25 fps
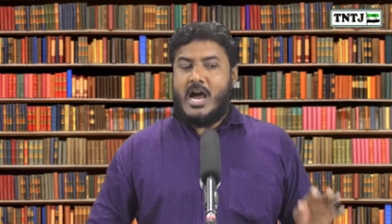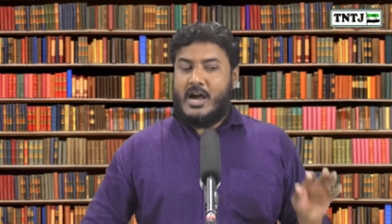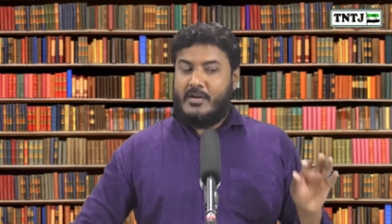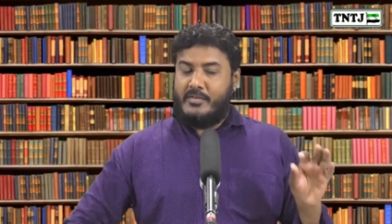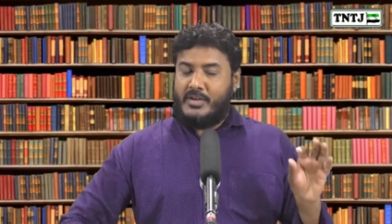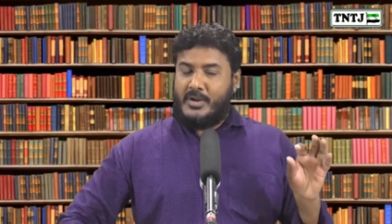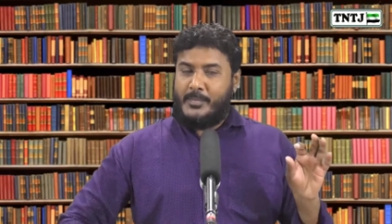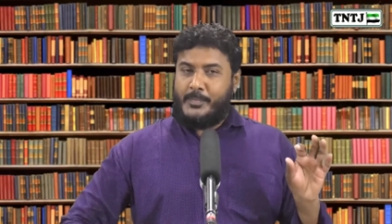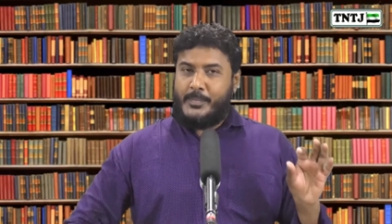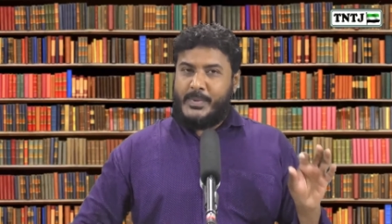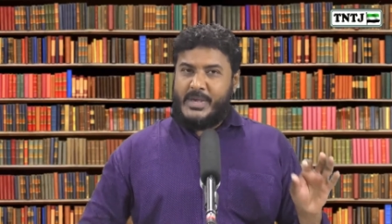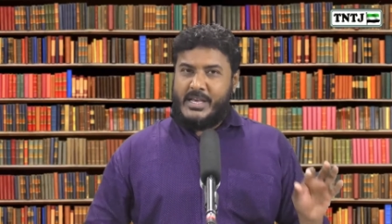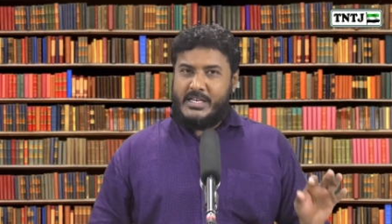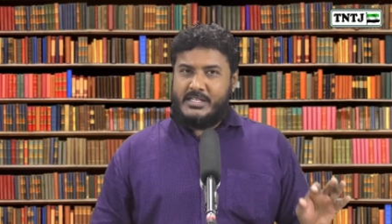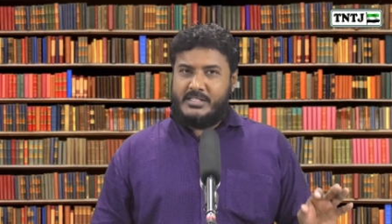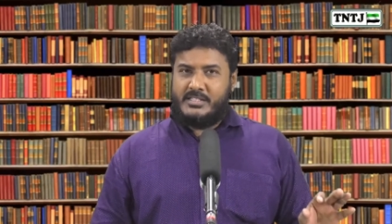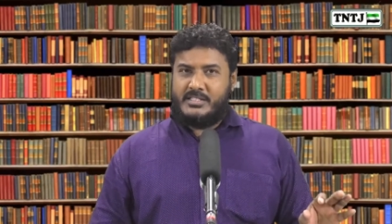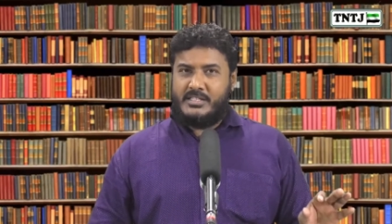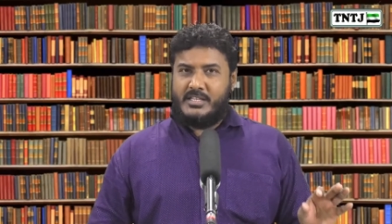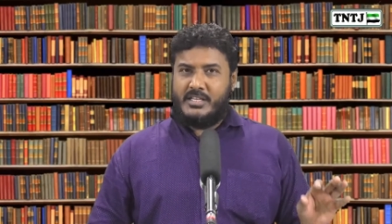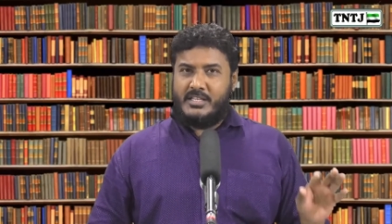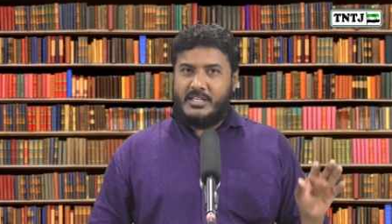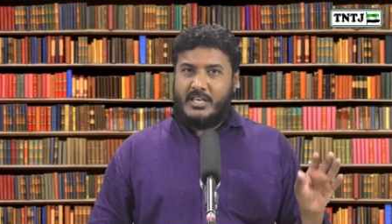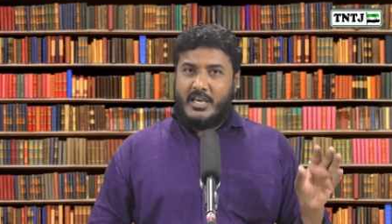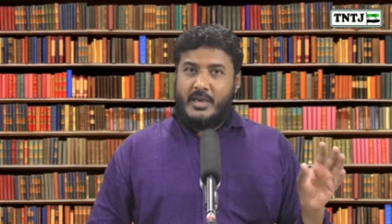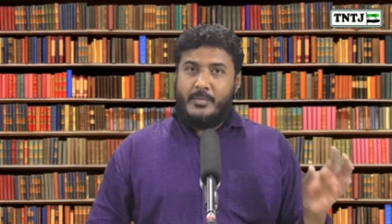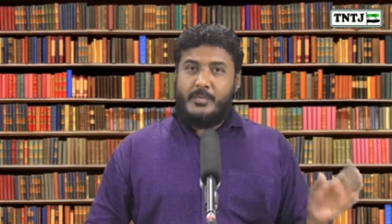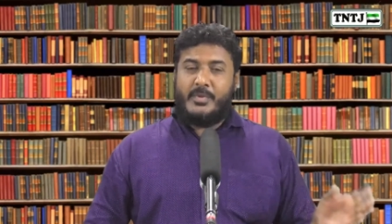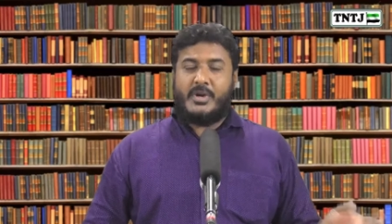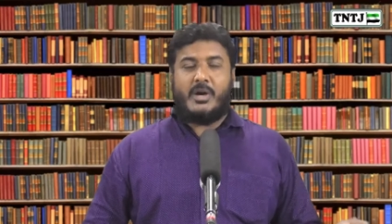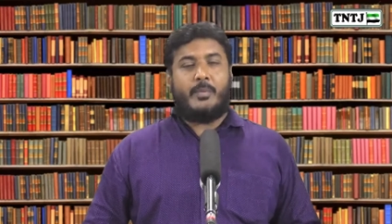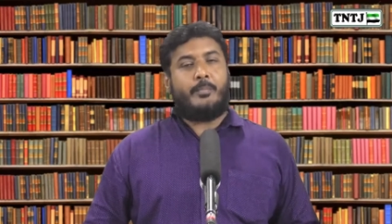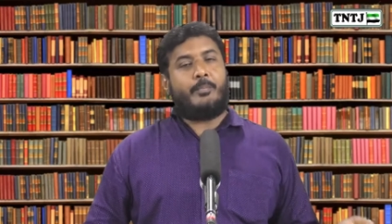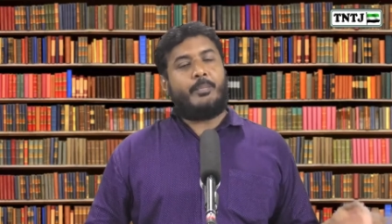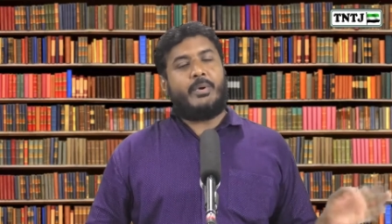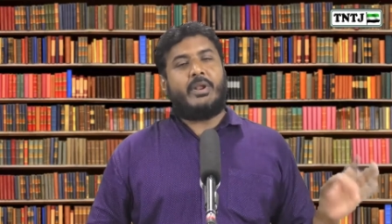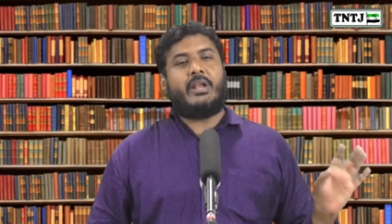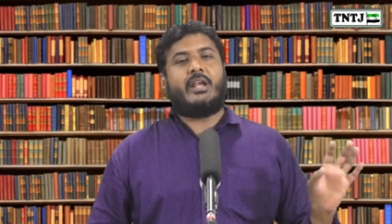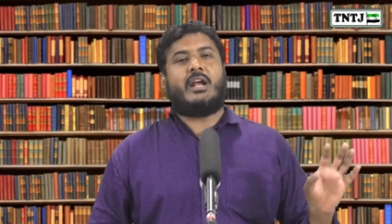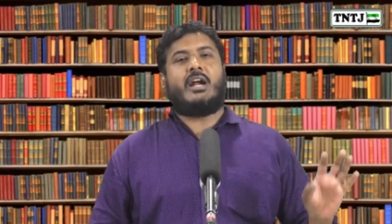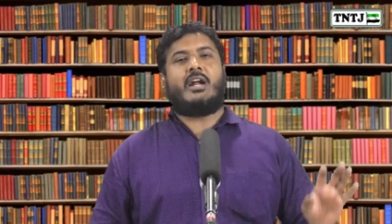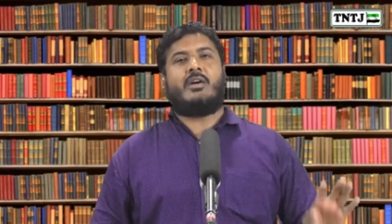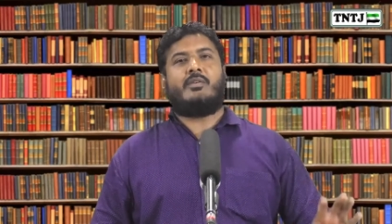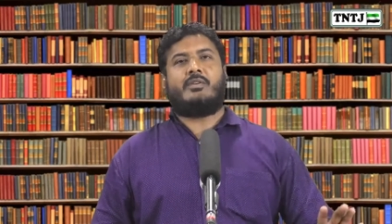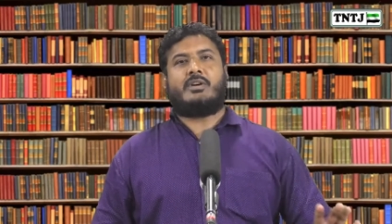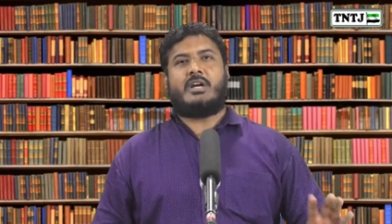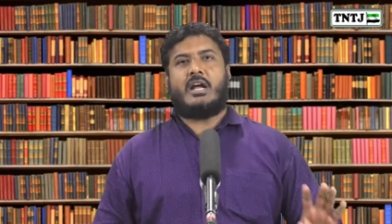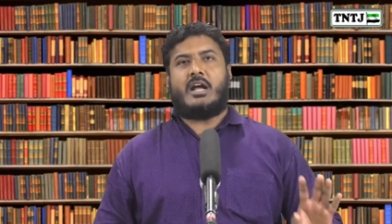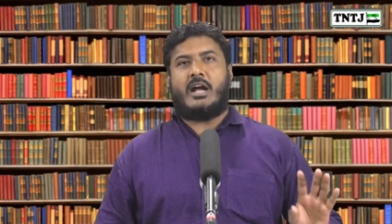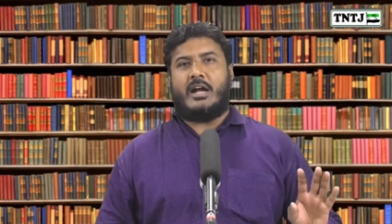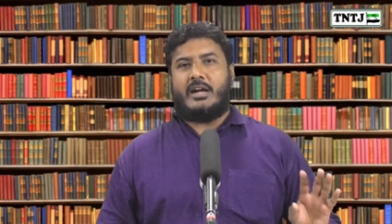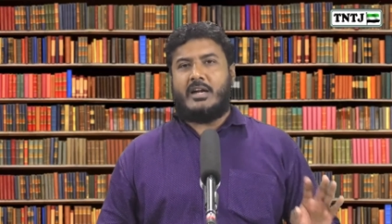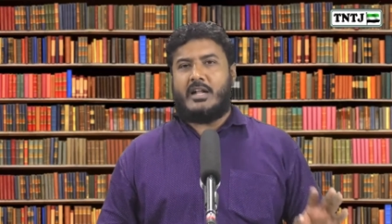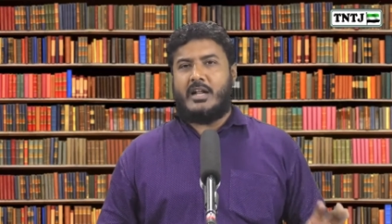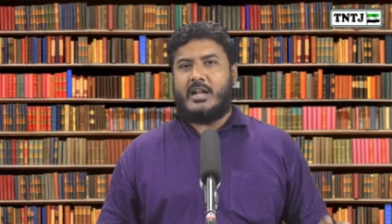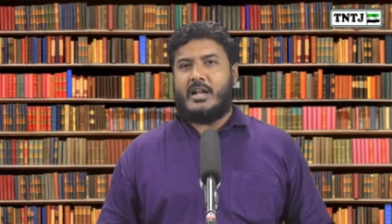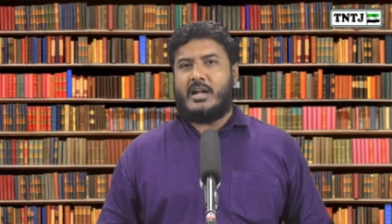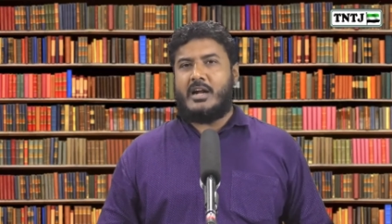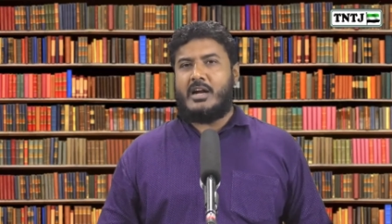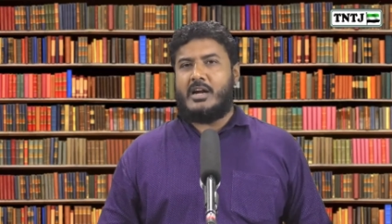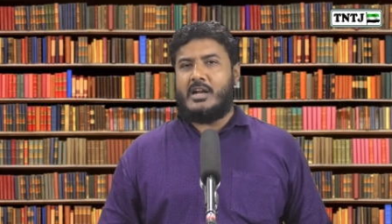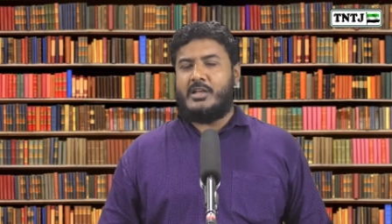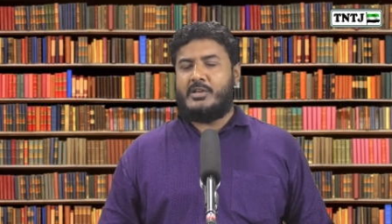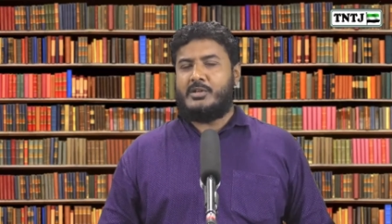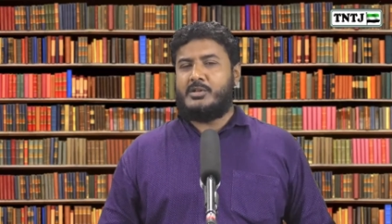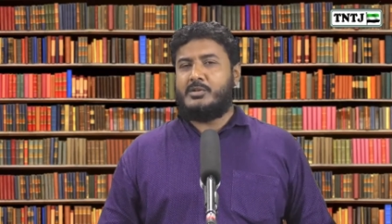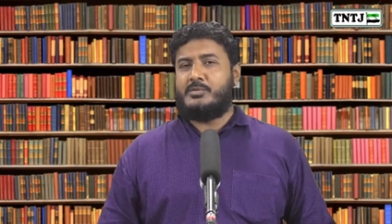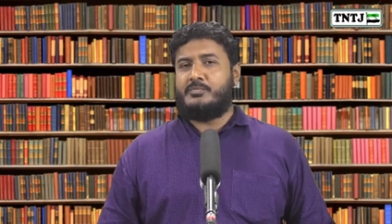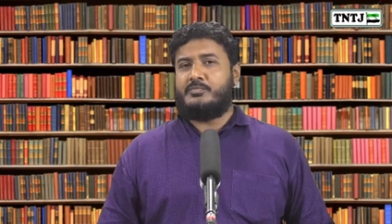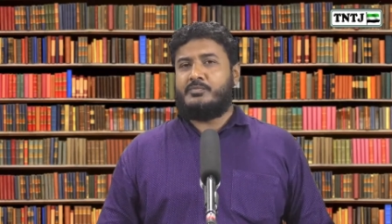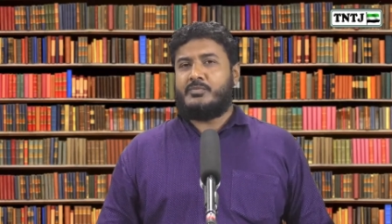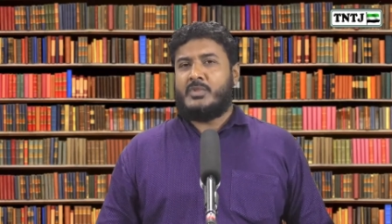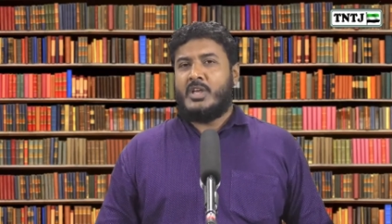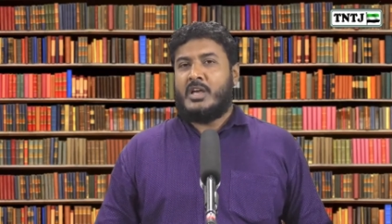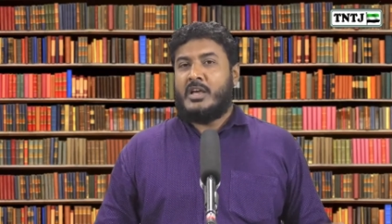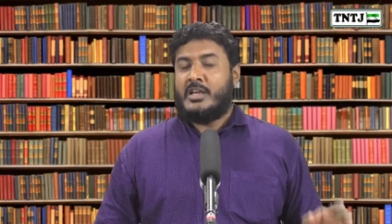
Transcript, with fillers: அவர் பேசியதே மிகப்பெரிய அளவுக்கு கண்டனங்களையும்